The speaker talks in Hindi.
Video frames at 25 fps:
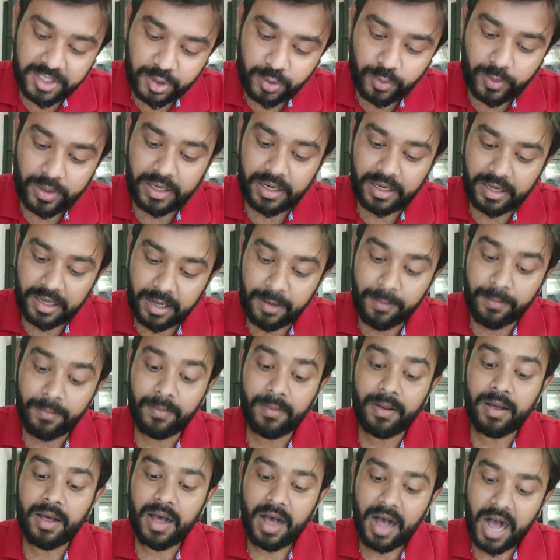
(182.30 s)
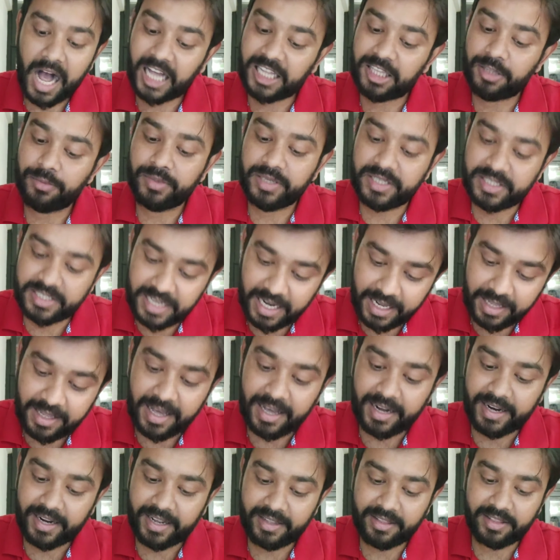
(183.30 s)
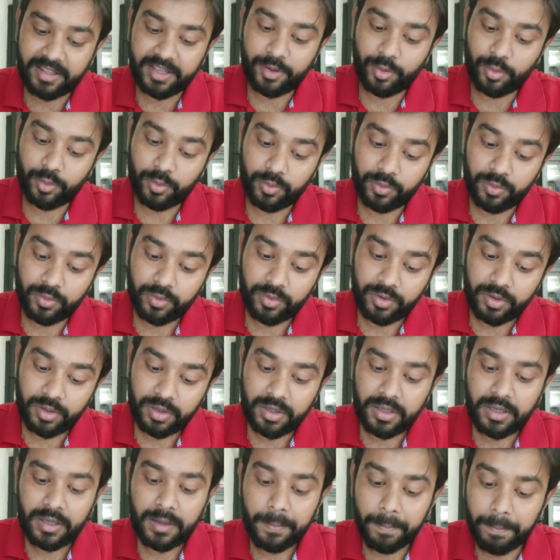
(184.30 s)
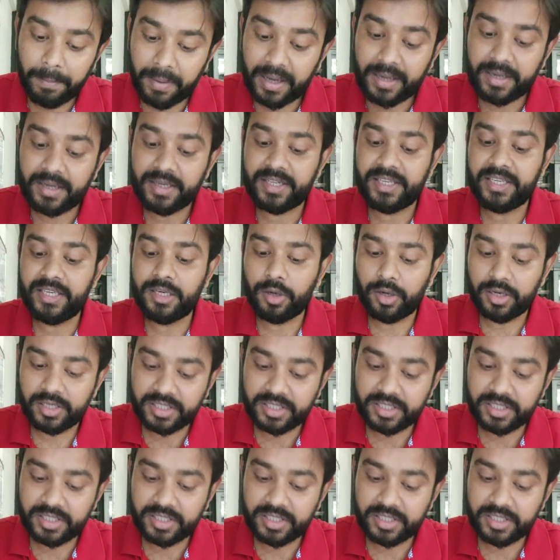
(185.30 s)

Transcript: ईश्वर कम आदमी ज्यादा रहते हों बकरी